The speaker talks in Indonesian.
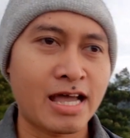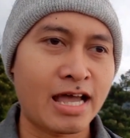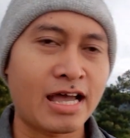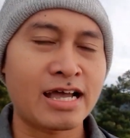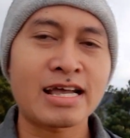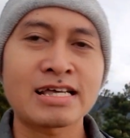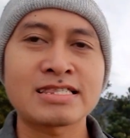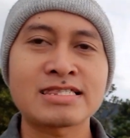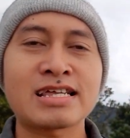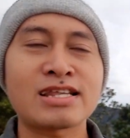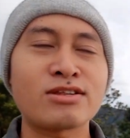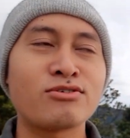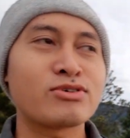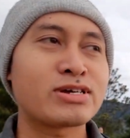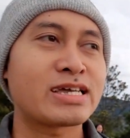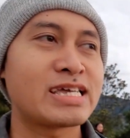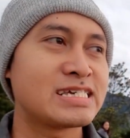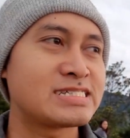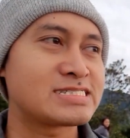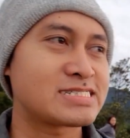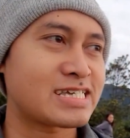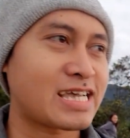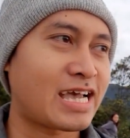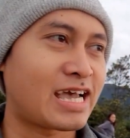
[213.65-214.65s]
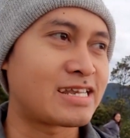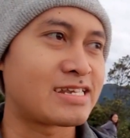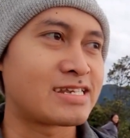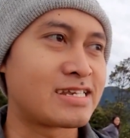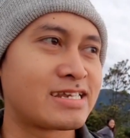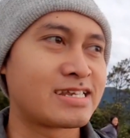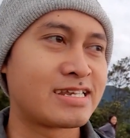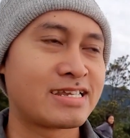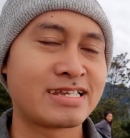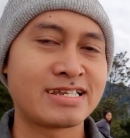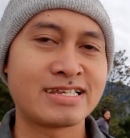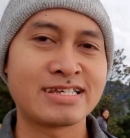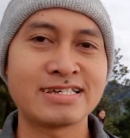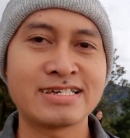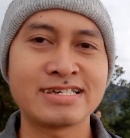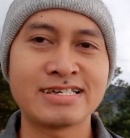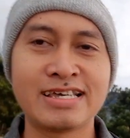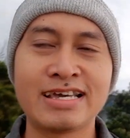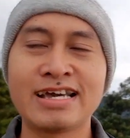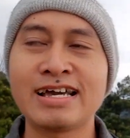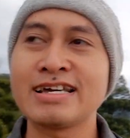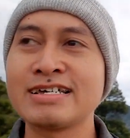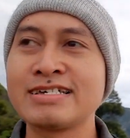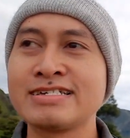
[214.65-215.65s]
akan terlukiskan
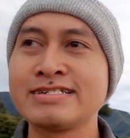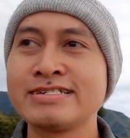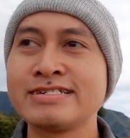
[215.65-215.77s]
ya